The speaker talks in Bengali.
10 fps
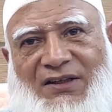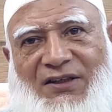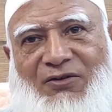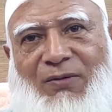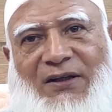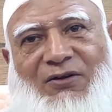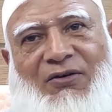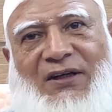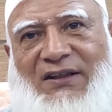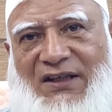সে তো বাধ্য
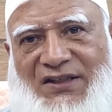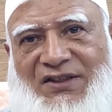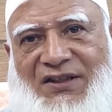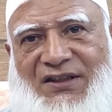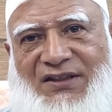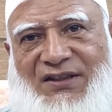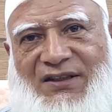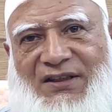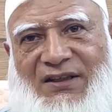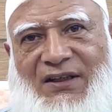হয়ে দেশ ছেড়েছে
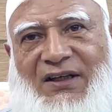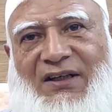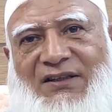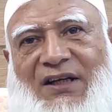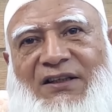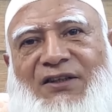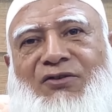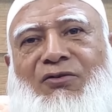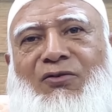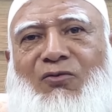এটা জাতির
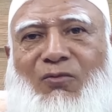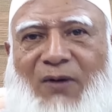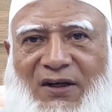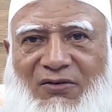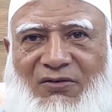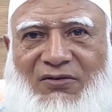জন্য দুর্ভাগ্য